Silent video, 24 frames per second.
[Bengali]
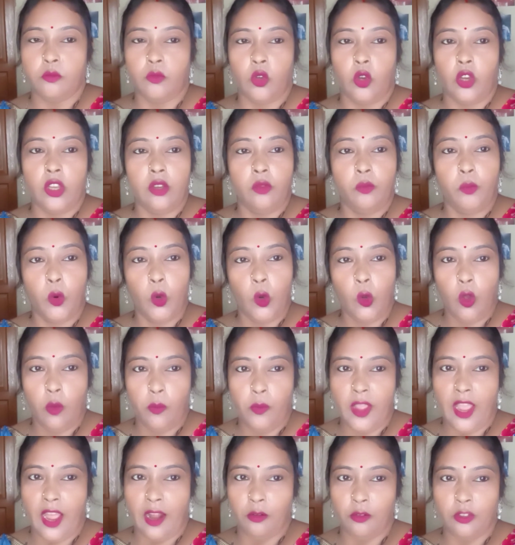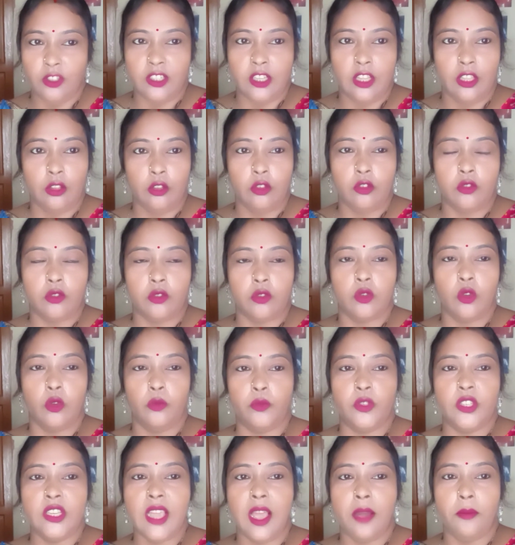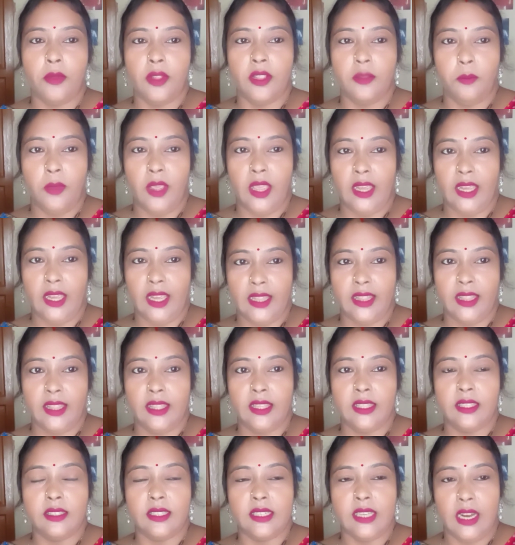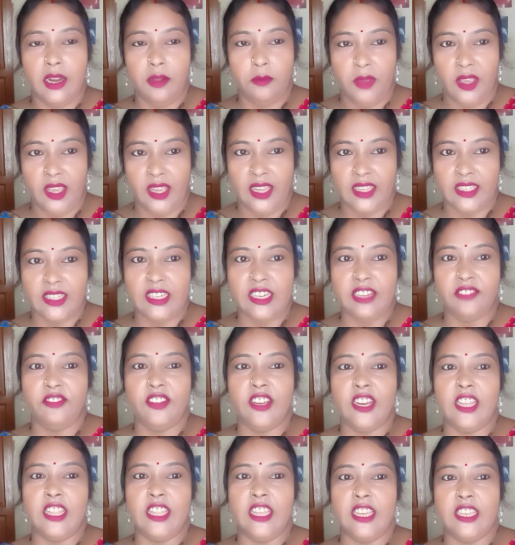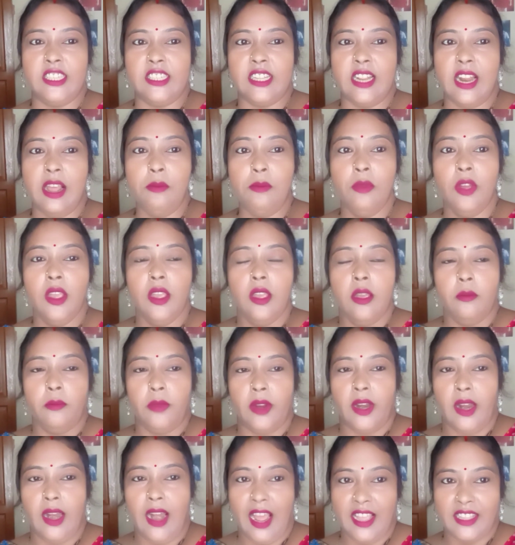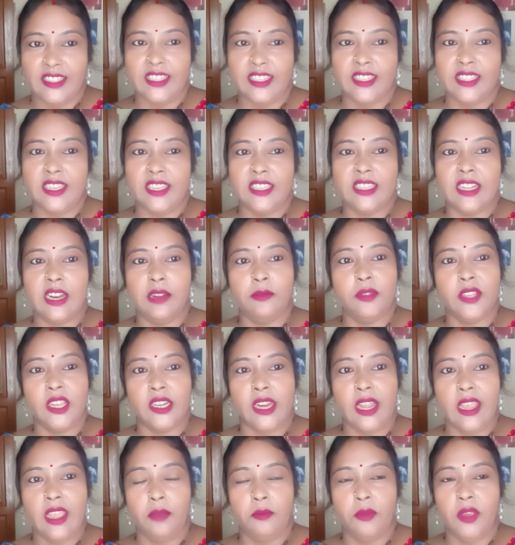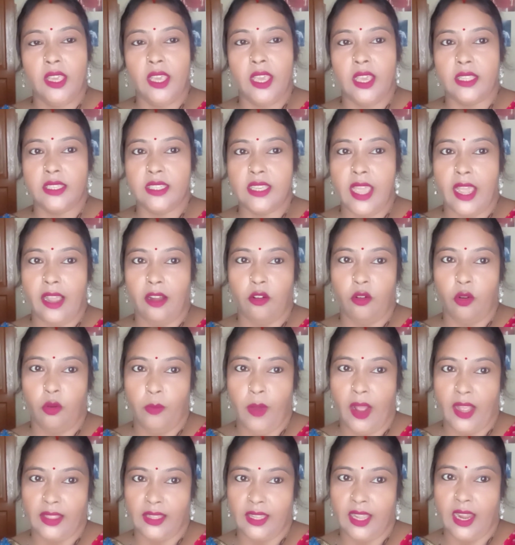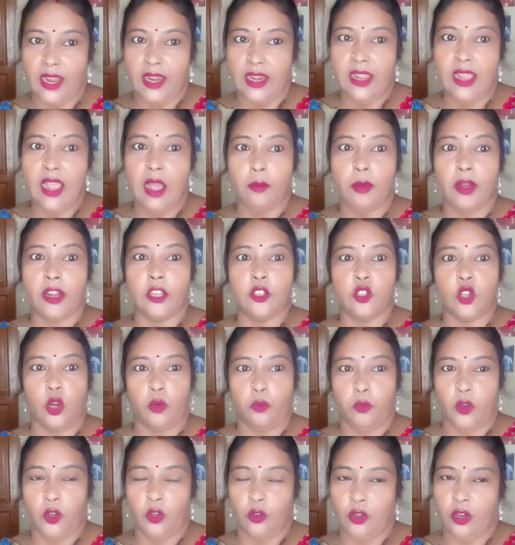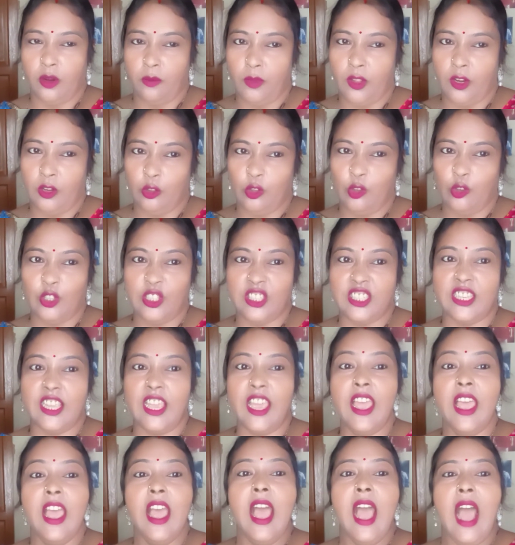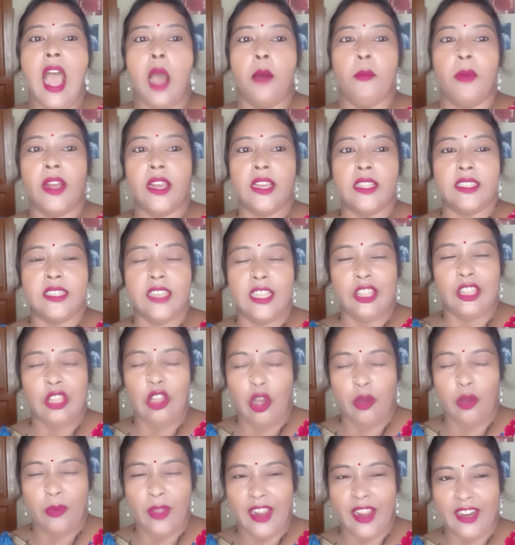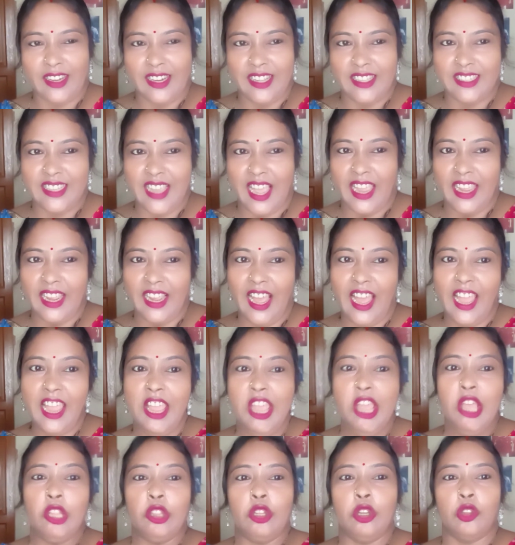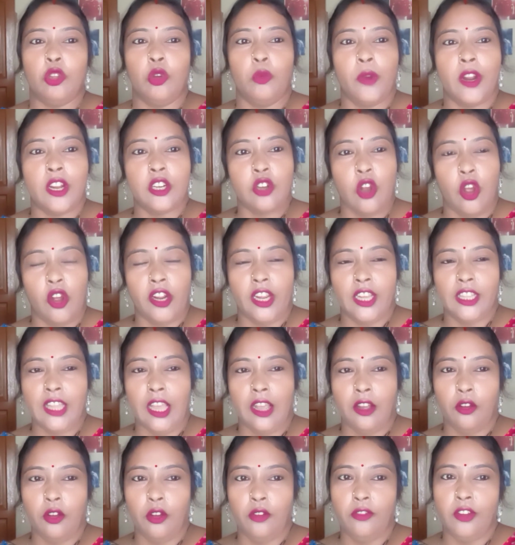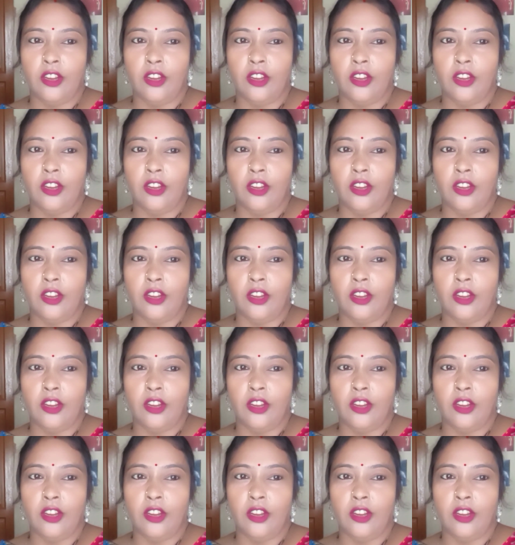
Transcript: ওই ফুলকপি আলুর যে সবজি আমি মেয়েকে ছেলে মেয়েকে যে টিফিনে দিয়েছিলাম মানে লাঞ্চে দিয়েছিলাম সেটাই আমি খেয়েছি এখনও ভাত খাইনি আমাকে চটপট করে বেরোতে হচ্ছে আমাকে যেতে হবে একটা জায়গায় তো তোমরা সঙ্গে থাকো